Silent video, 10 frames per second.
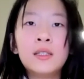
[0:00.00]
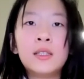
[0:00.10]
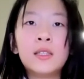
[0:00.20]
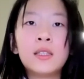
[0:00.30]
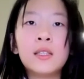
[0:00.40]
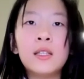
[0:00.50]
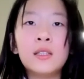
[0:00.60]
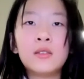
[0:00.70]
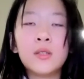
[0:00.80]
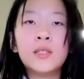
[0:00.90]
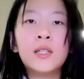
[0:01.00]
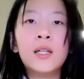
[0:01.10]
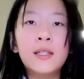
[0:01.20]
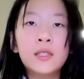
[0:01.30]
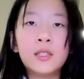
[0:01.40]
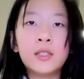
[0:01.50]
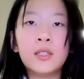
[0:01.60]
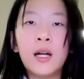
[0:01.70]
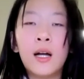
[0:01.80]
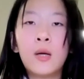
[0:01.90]
这争议随着历
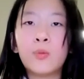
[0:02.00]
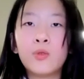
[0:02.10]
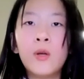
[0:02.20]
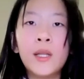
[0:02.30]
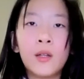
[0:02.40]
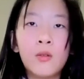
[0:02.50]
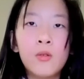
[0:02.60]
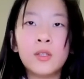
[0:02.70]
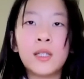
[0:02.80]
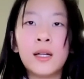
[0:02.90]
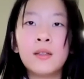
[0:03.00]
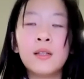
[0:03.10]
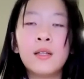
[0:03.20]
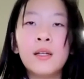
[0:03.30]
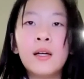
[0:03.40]
史而不断的扩张，